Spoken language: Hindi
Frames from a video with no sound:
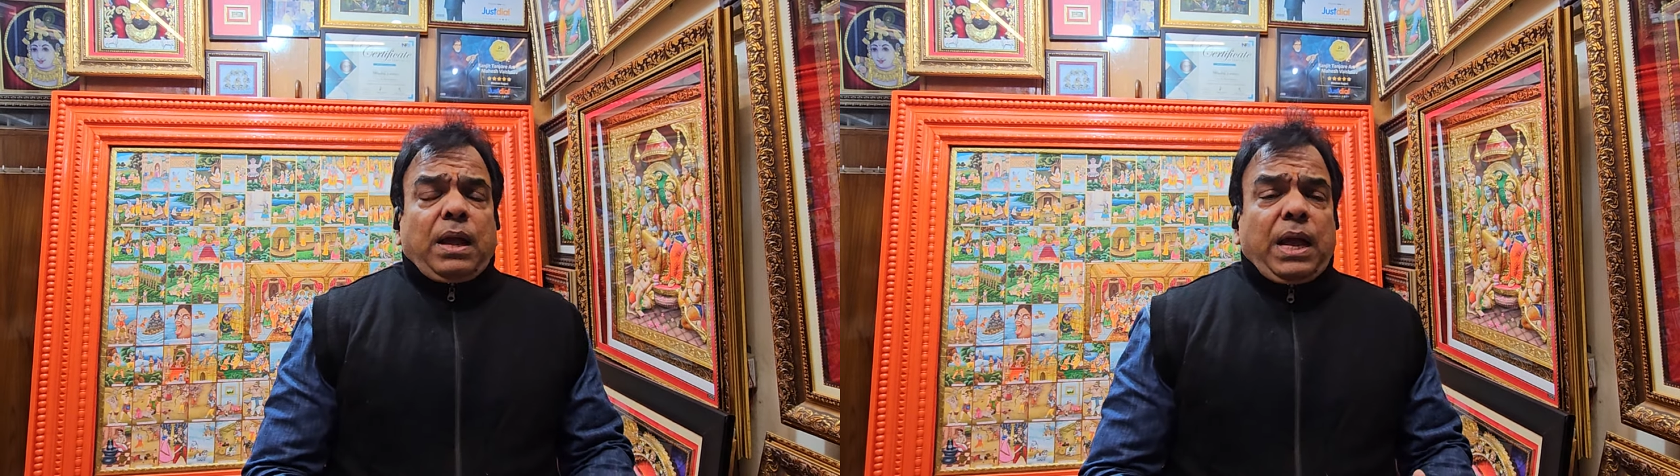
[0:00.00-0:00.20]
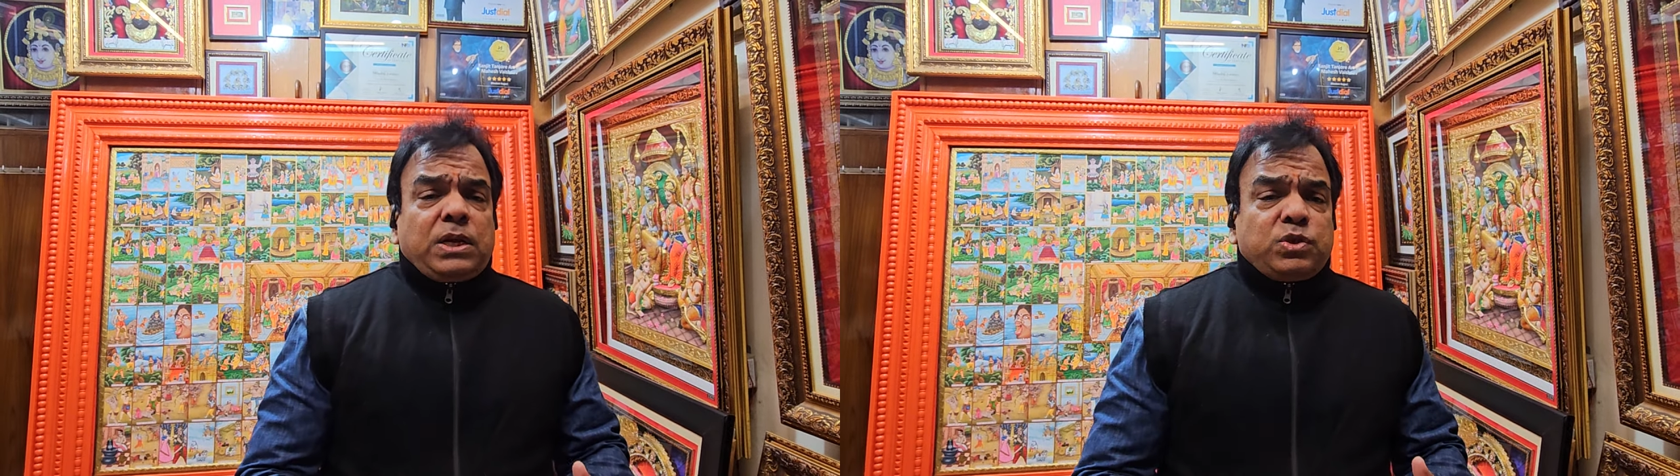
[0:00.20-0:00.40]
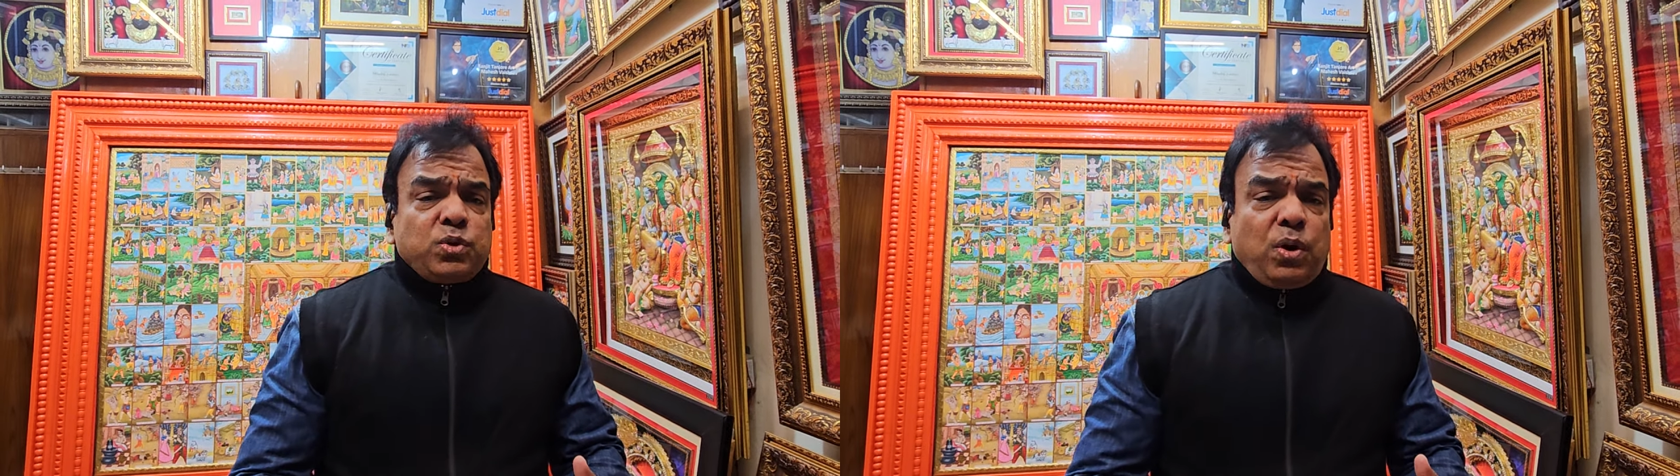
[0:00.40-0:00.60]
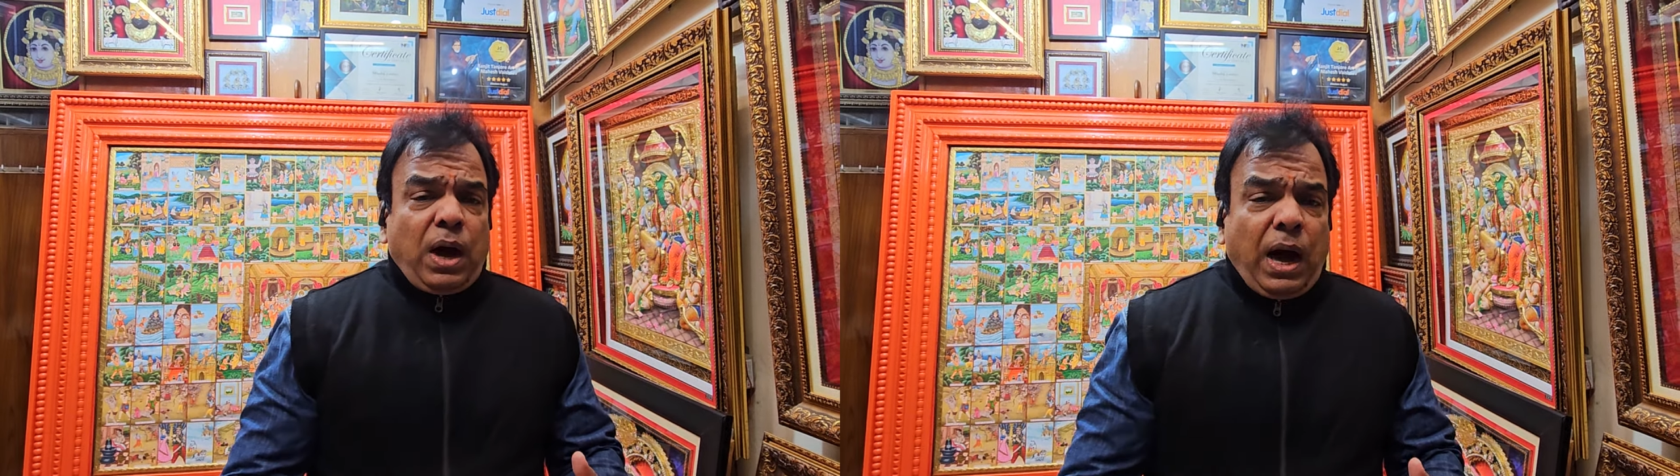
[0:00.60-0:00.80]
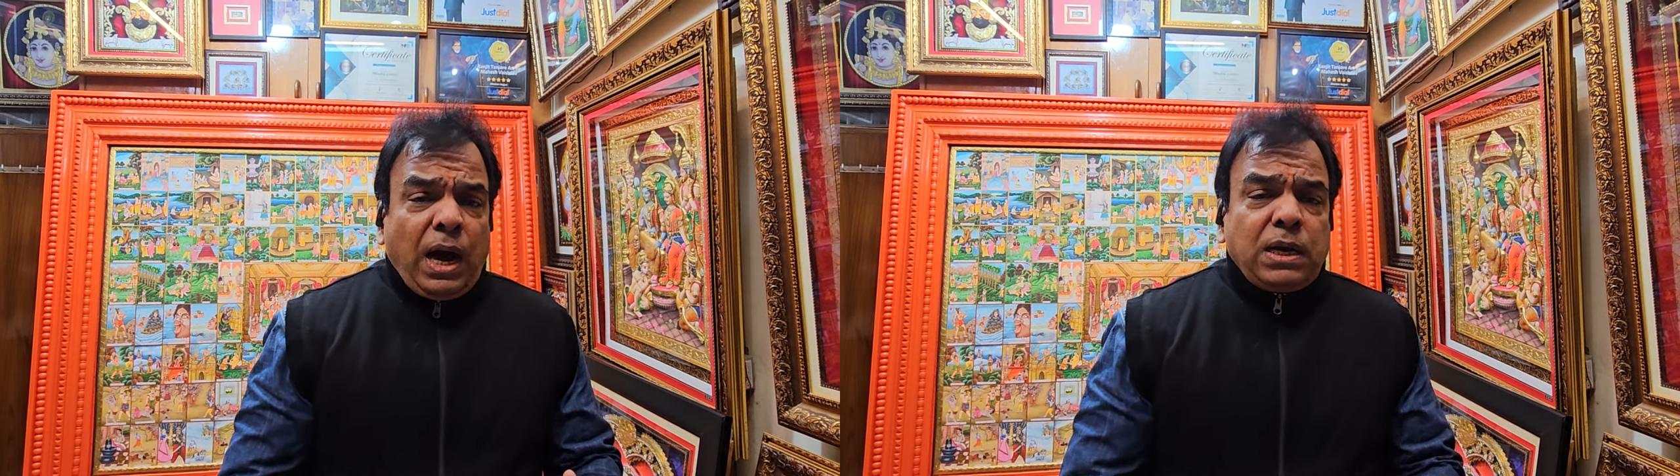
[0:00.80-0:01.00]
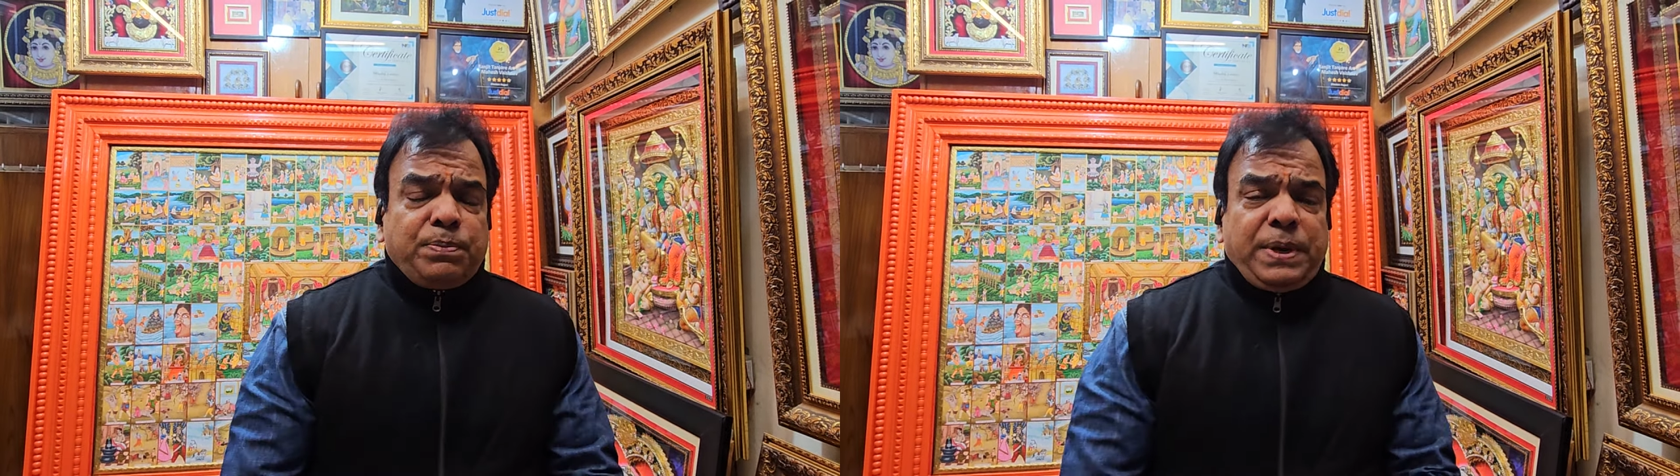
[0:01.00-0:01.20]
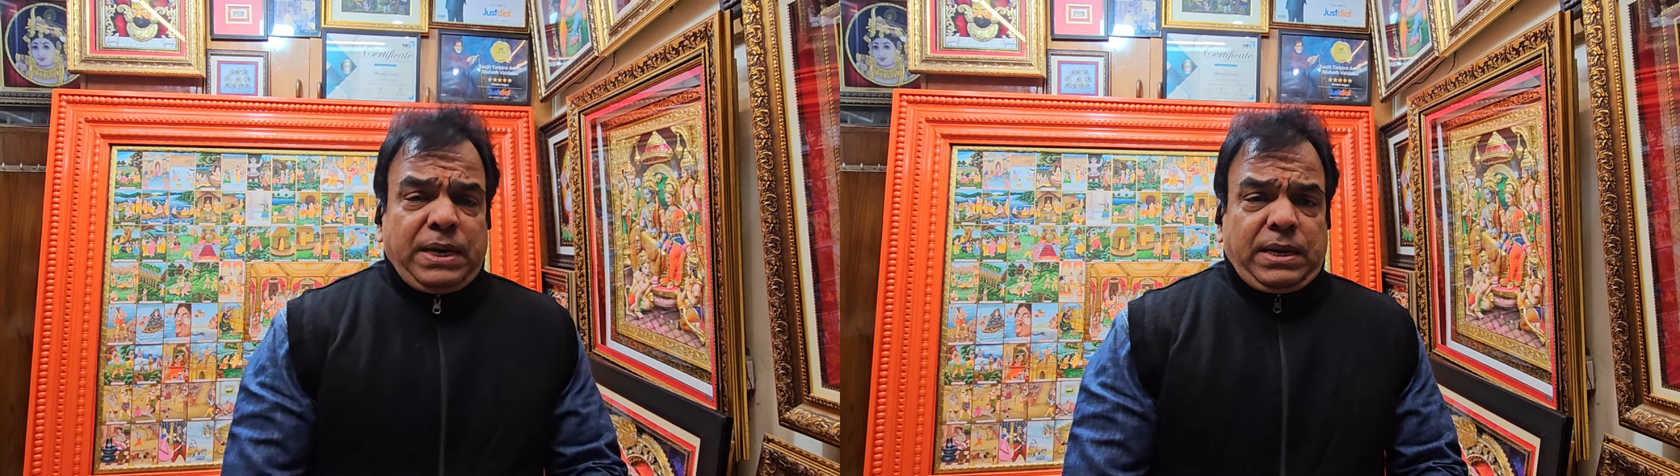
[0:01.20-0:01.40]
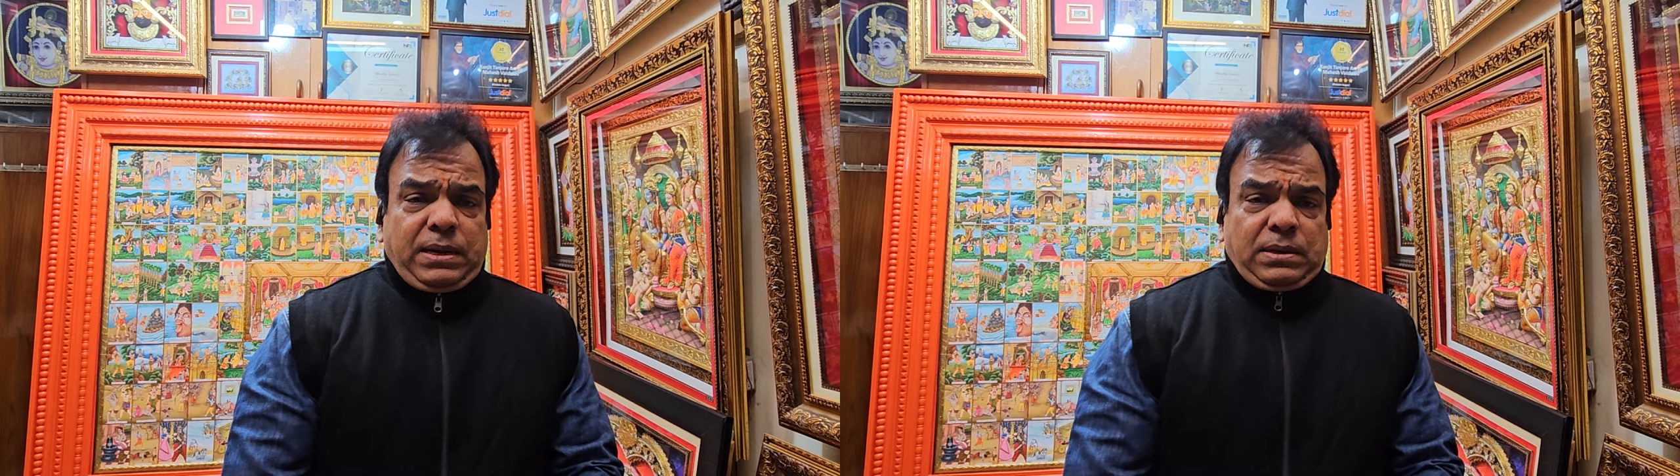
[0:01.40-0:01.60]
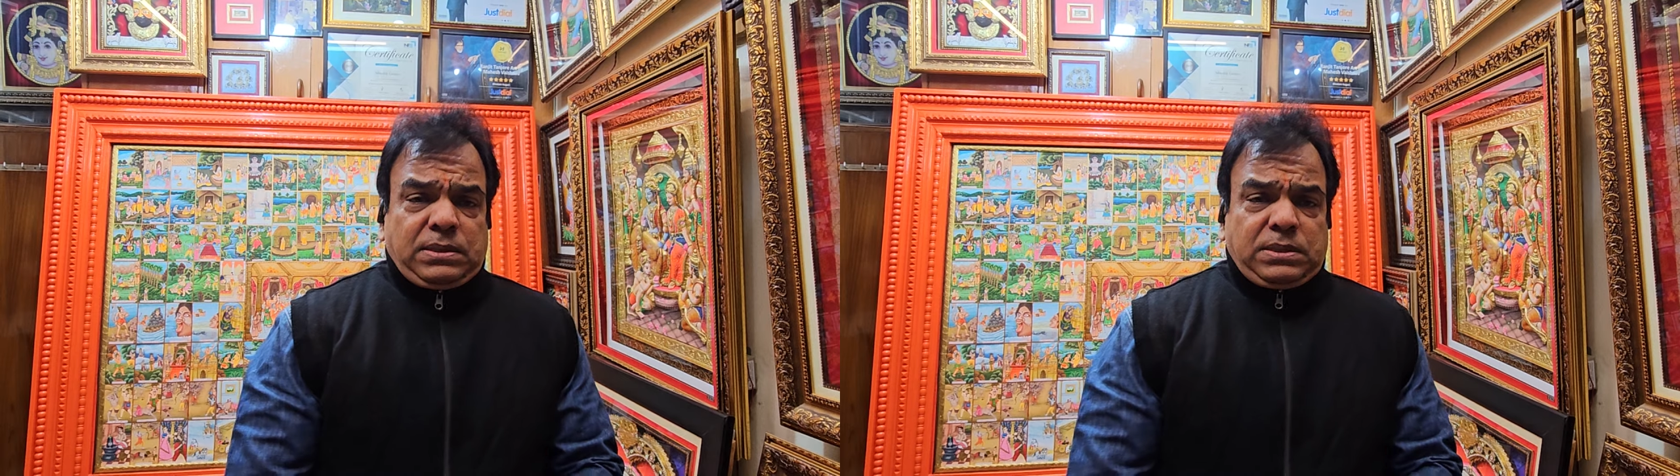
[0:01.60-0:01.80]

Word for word: 108 पेंटिंग